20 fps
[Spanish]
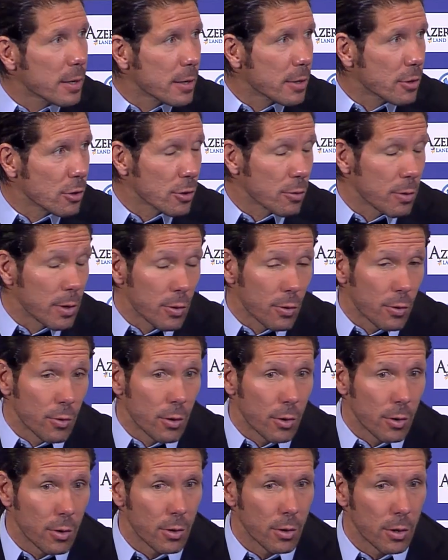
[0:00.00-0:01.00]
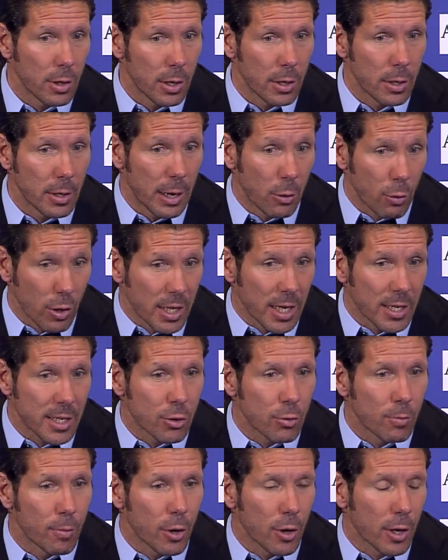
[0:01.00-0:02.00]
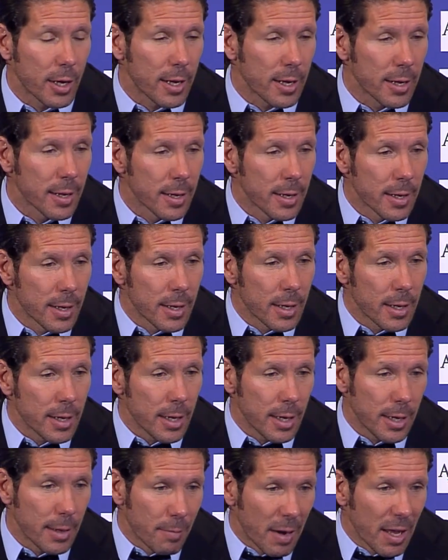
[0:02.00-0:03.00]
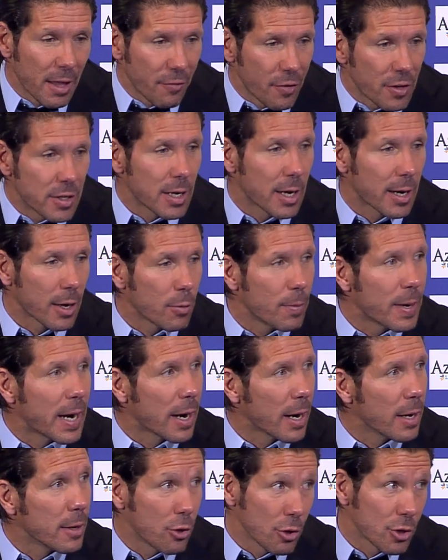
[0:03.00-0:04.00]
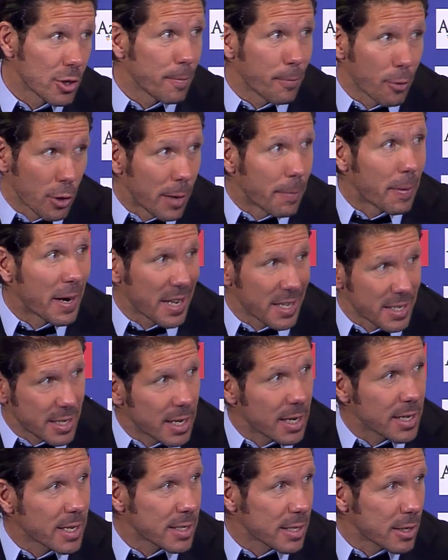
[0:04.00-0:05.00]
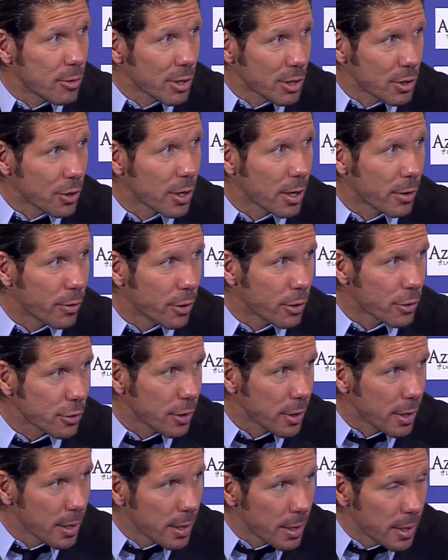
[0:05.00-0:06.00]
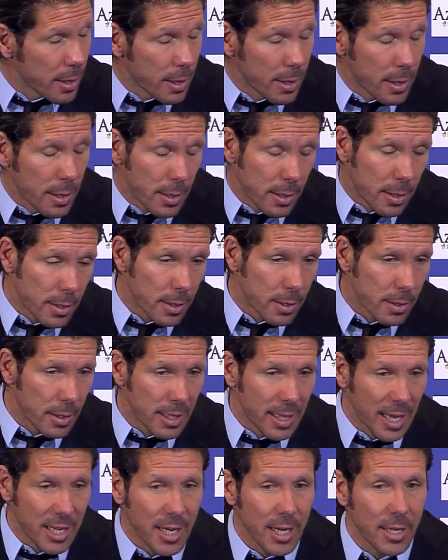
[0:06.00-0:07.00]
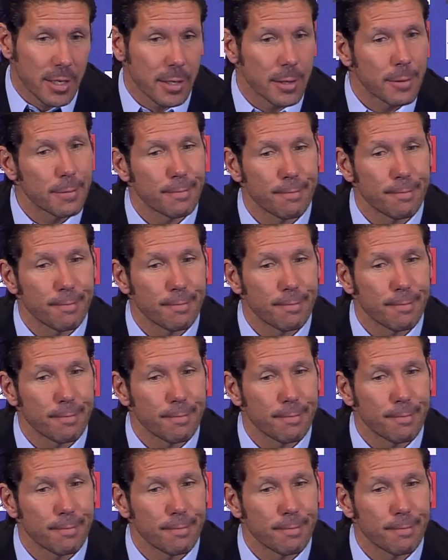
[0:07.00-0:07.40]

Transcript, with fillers: Entonces cuando a uno le cuesta hacer un bloque, es más difícil recuperarla. Entonces puede aparecer esa situación que vos detallás.